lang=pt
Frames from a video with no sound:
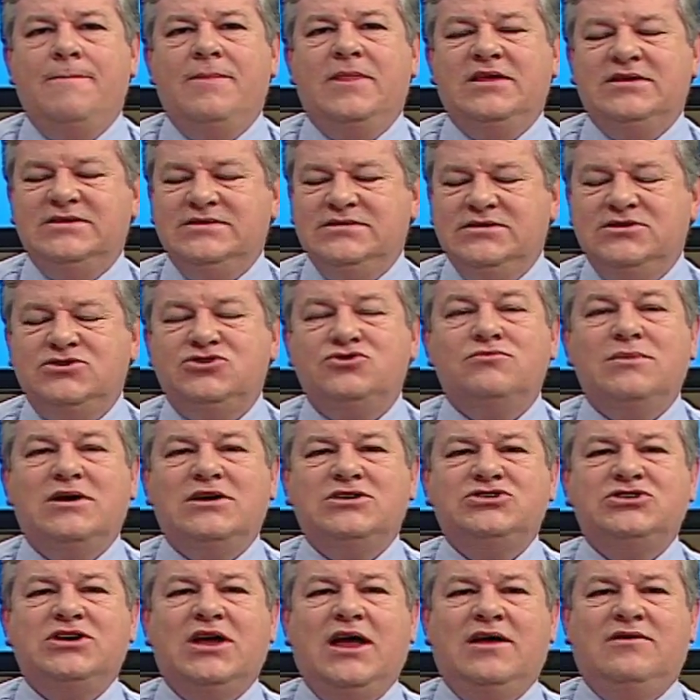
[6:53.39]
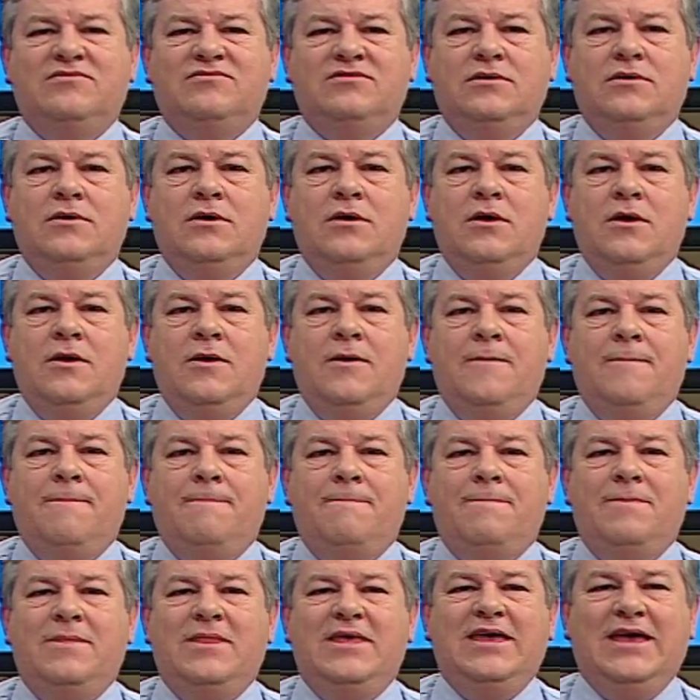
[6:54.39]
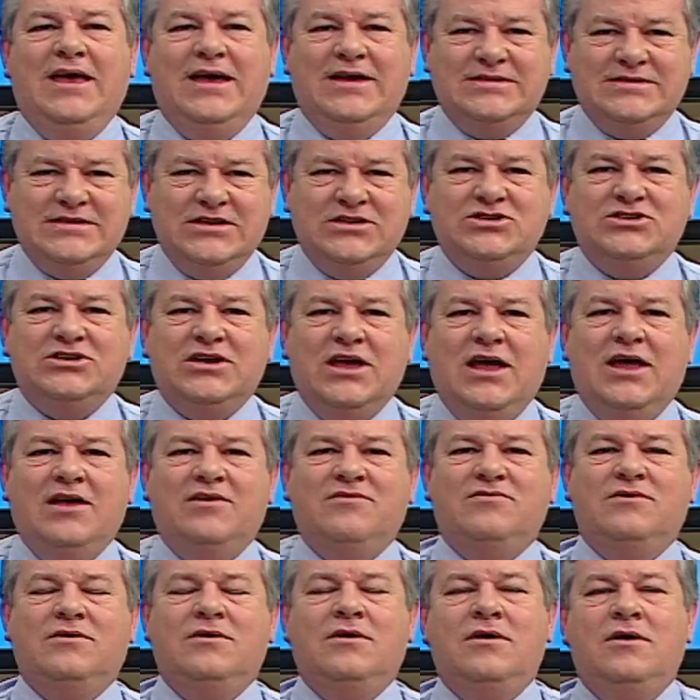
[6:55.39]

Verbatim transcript: existe uma chave. E essa chave